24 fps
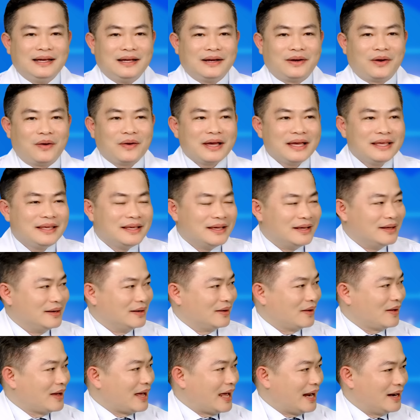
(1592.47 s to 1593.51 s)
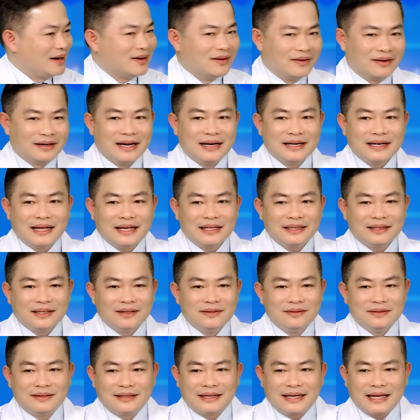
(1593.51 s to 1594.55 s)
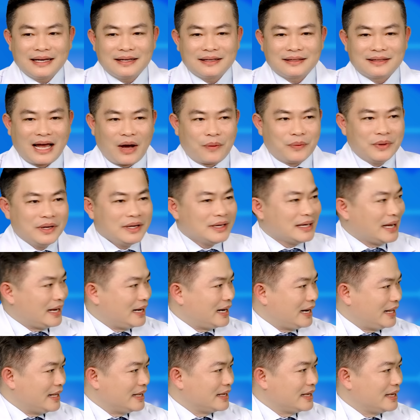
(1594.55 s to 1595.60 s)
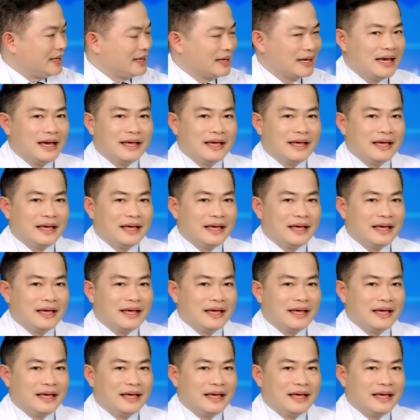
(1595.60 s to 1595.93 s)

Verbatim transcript: nó cái gì nó ảnh hưởng đến cái tư cách đạo đức hay là ý kia,